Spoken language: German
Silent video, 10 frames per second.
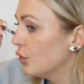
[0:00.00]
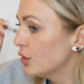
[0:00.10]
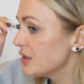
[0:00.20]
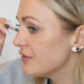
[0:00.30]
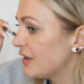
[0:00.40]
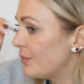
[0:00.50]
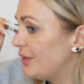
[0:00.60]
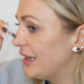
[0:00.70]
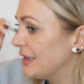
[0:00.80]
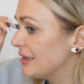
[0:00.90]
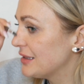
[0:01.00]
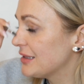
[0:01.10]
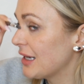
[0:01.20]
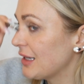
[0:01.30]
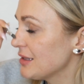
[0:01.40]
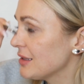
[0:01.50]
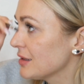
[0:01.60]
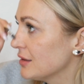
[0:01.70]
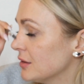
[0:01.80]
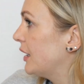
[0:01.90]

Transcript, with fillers: Und verblendet das.